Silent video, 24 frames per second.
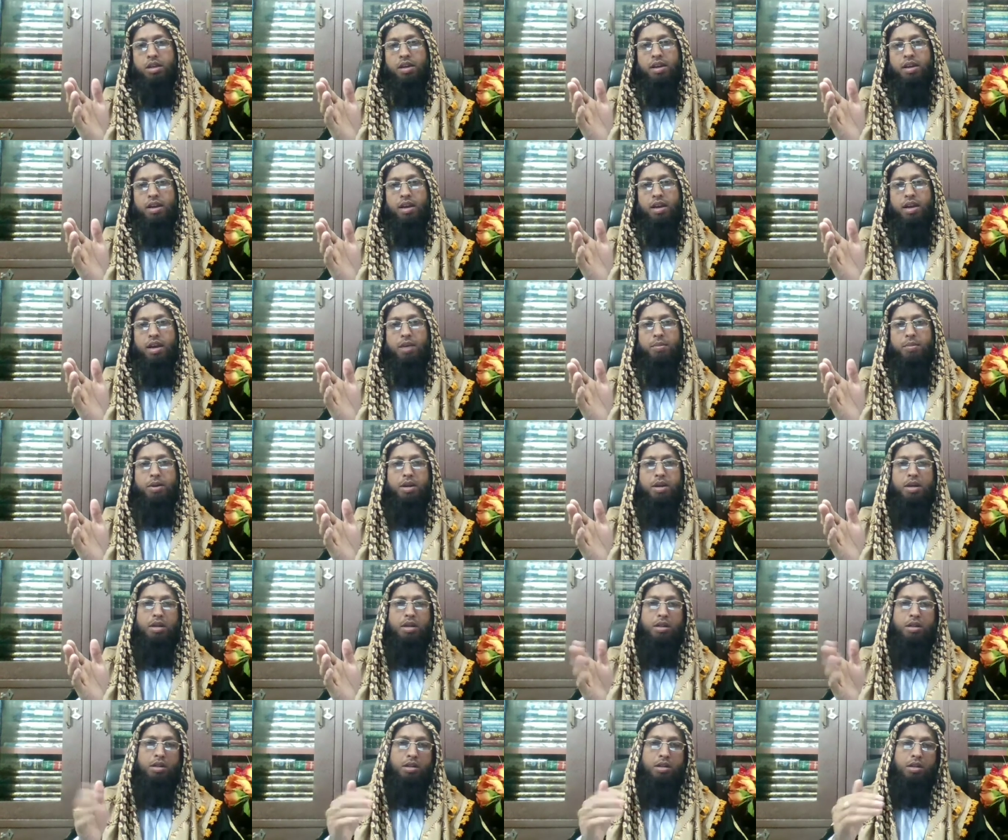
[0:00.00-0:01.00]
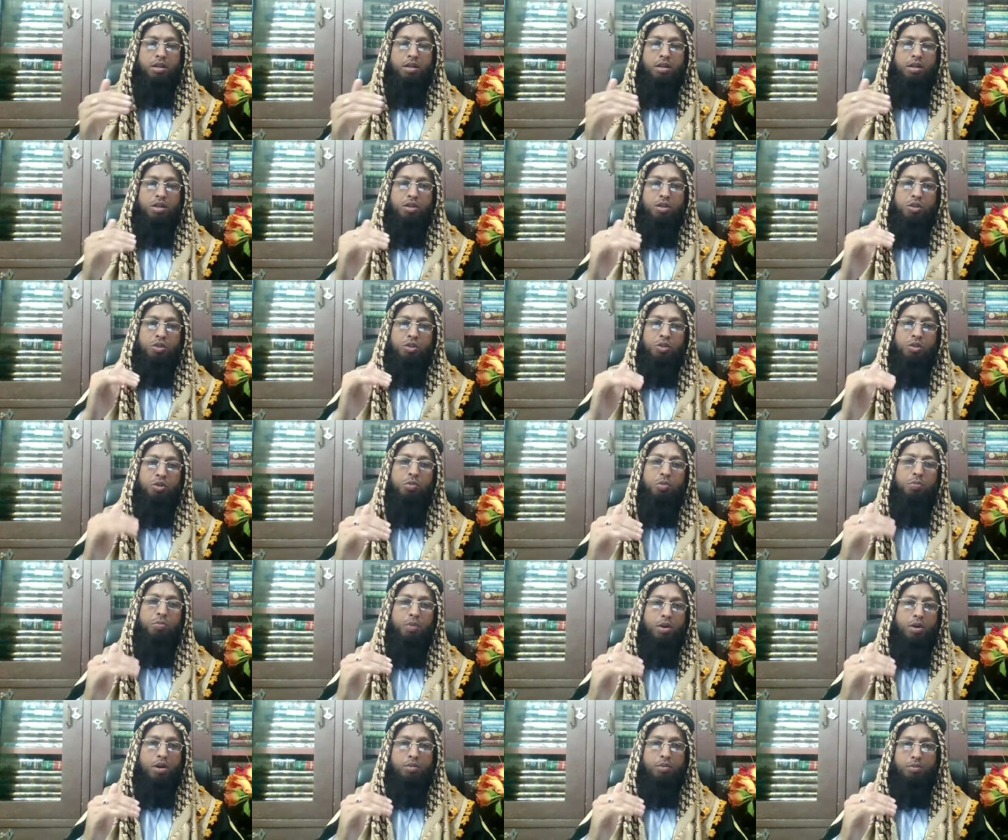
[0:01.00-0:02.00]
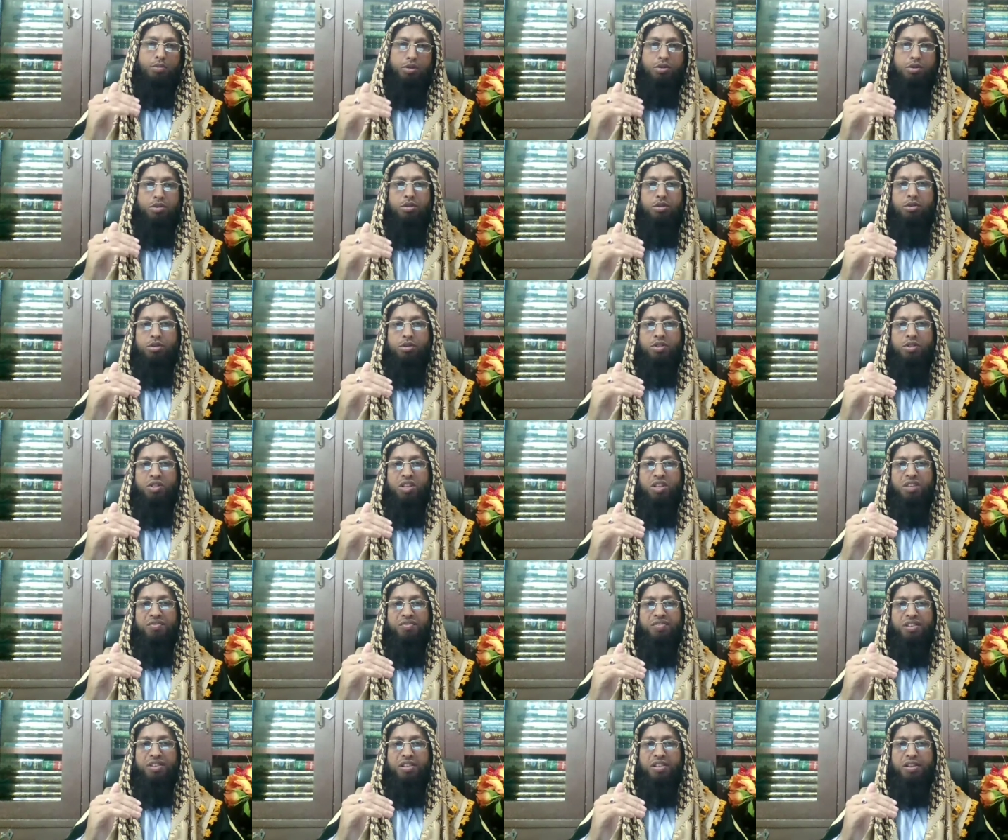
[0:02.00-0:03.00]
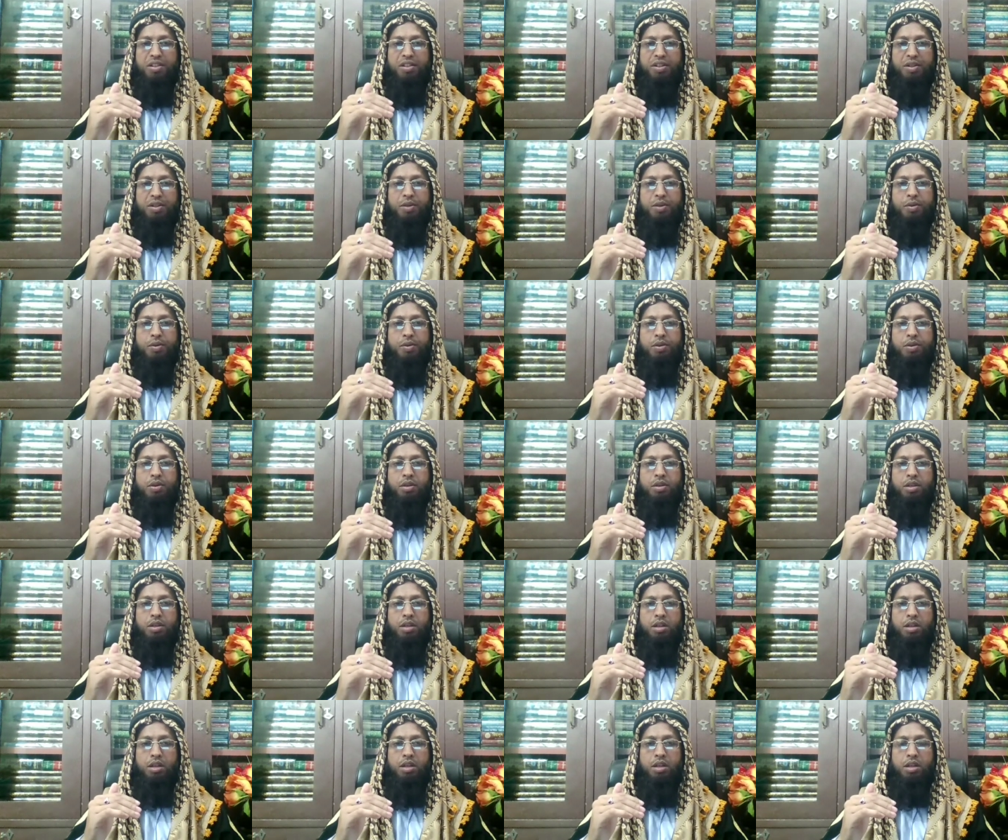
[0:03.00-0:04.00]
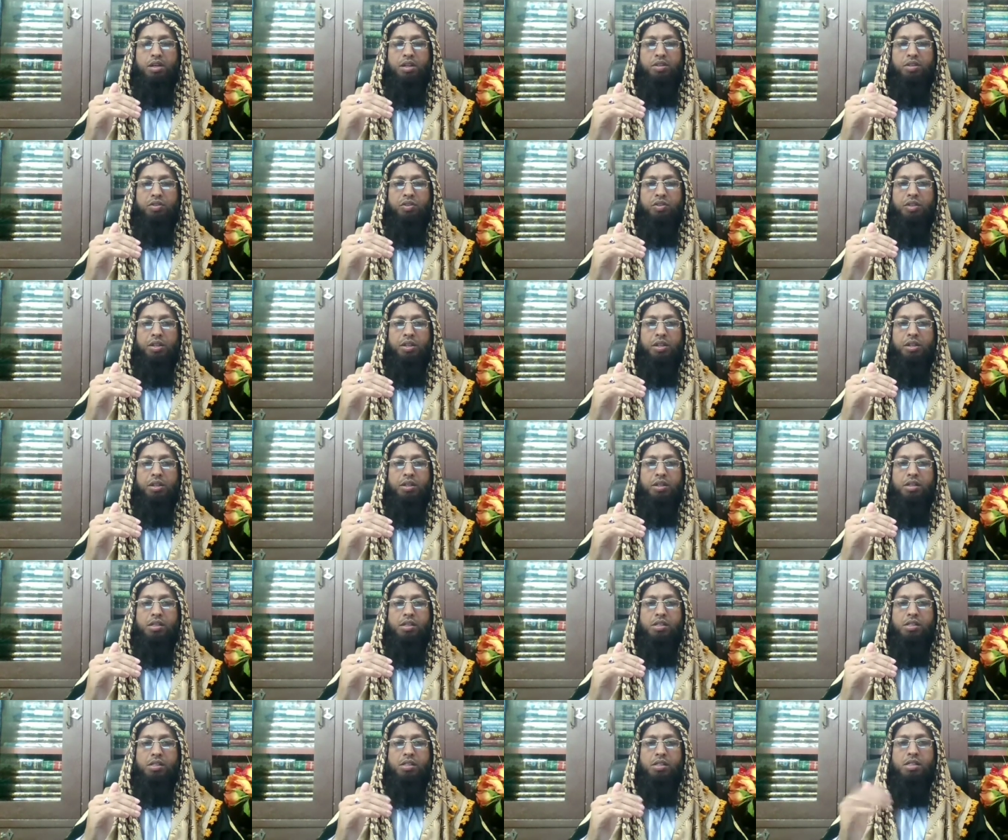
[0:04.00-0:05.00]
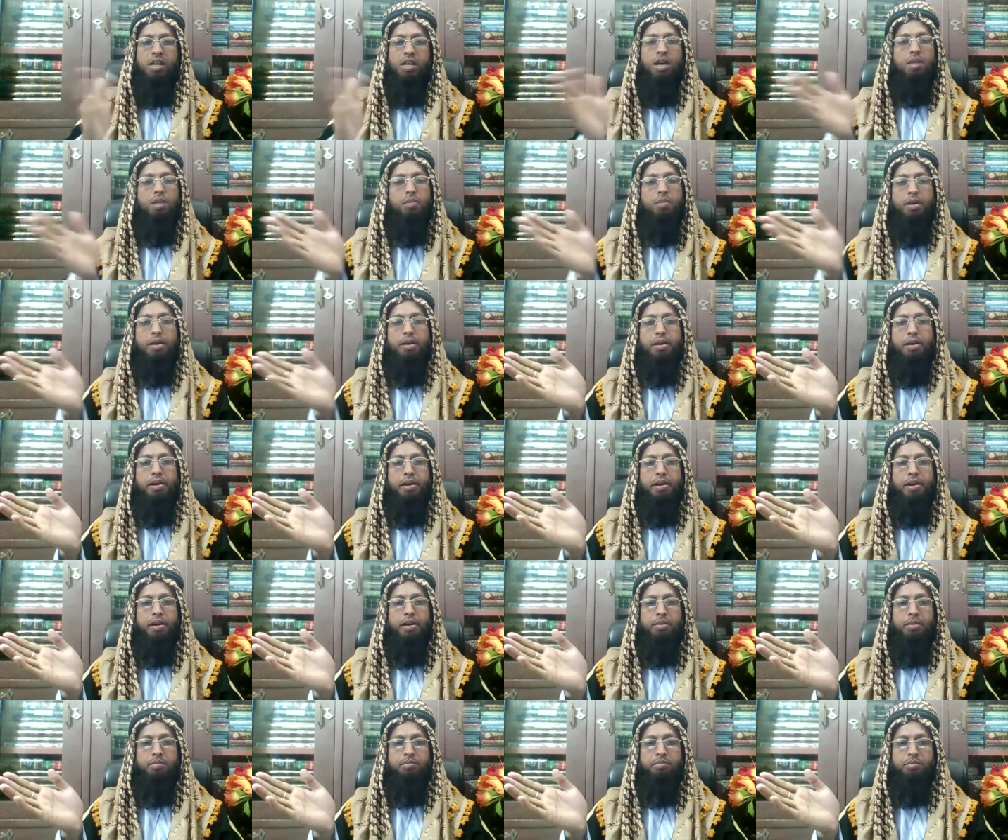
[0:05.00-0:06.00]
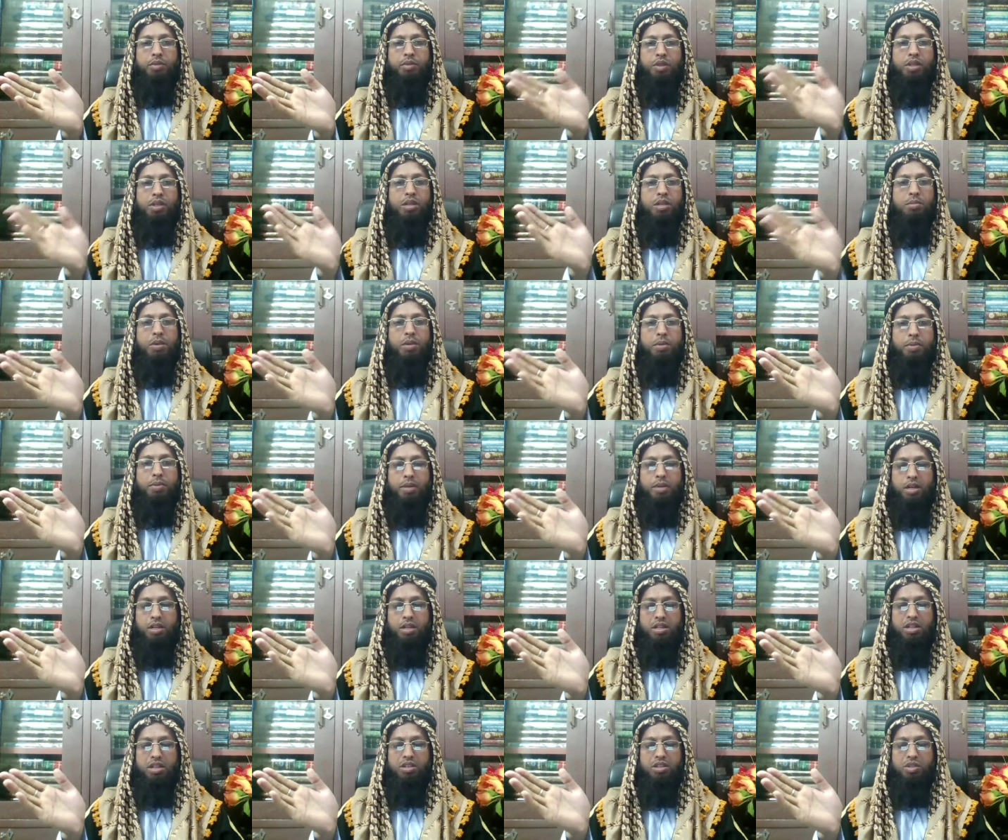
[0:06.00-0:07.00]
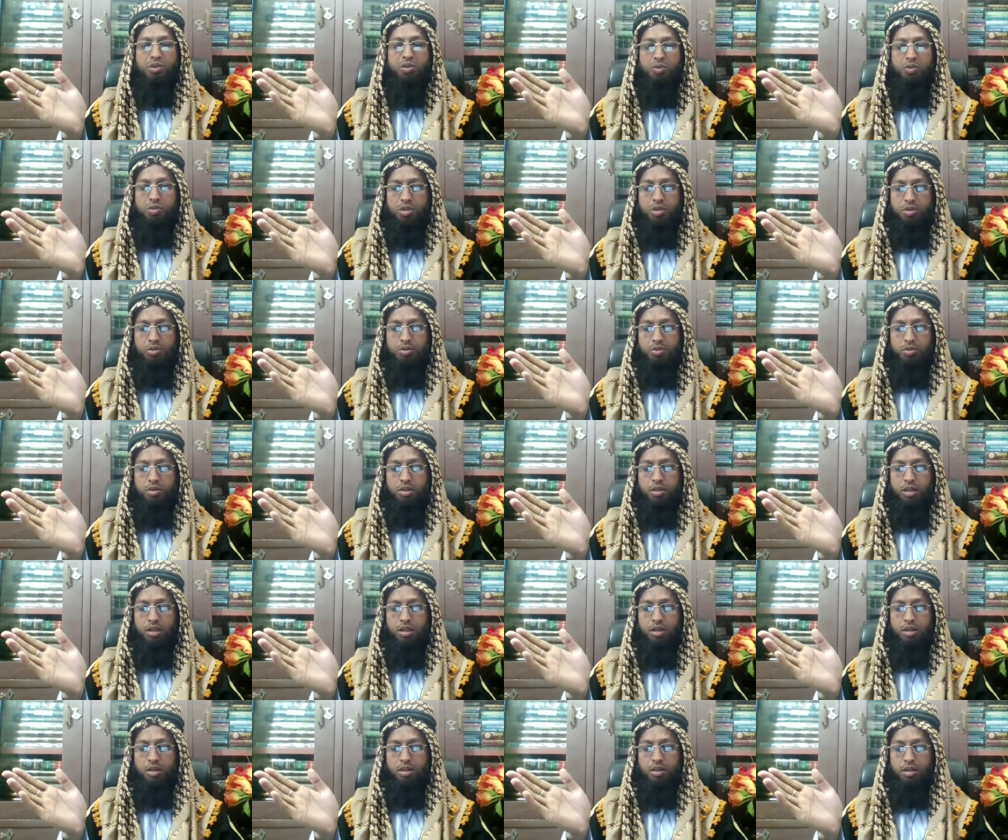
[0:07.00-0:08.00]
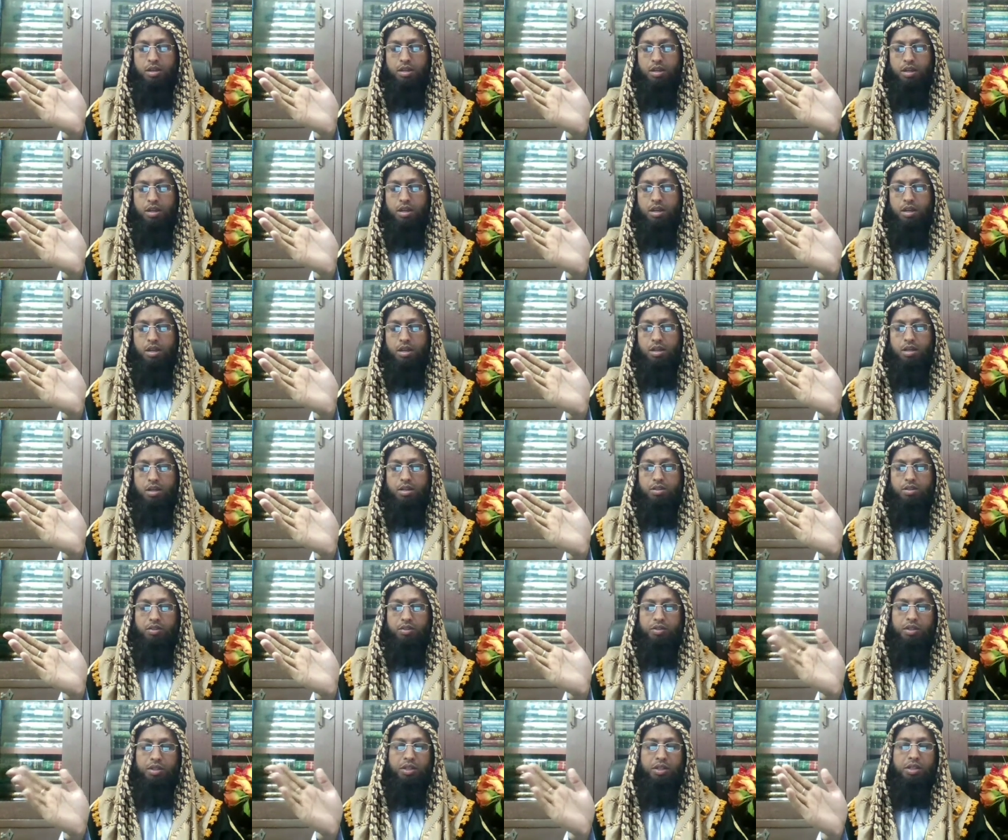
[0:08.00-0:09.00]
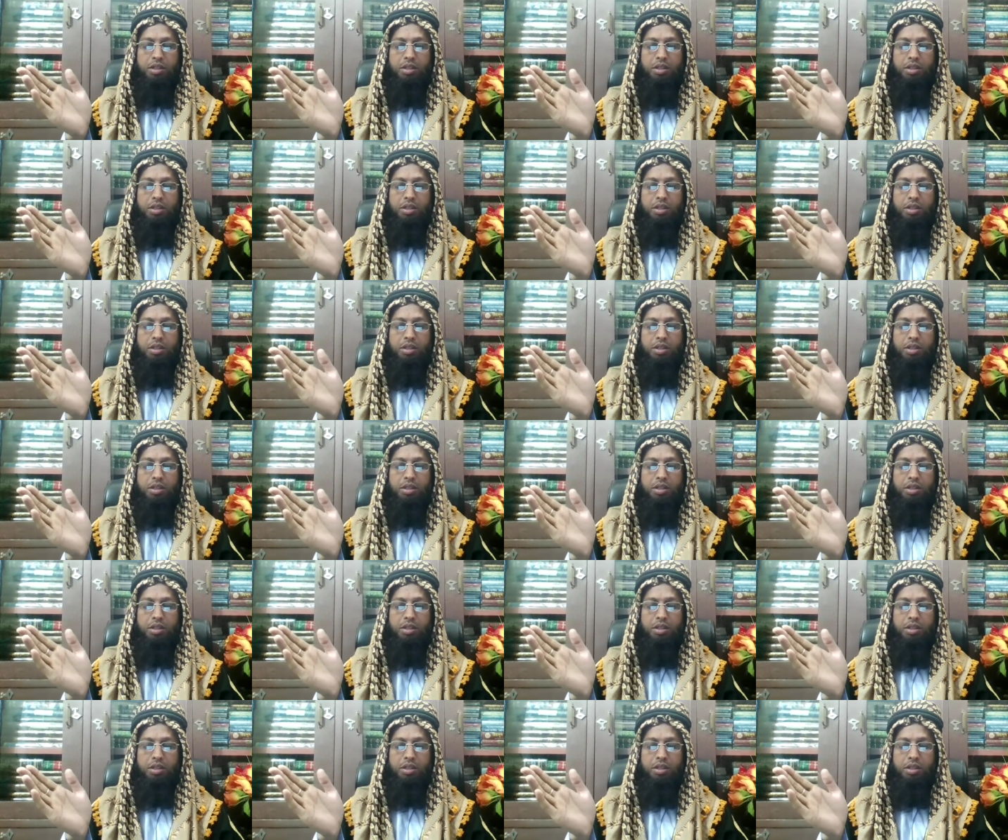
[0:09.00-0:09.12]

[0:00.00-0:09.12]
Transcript: আমার সুপরামর্শ হচ্ছে আপনাদের নিকট যে সাহাবাই কারাম কীভাবে কাতার সোজা করতেন যেটি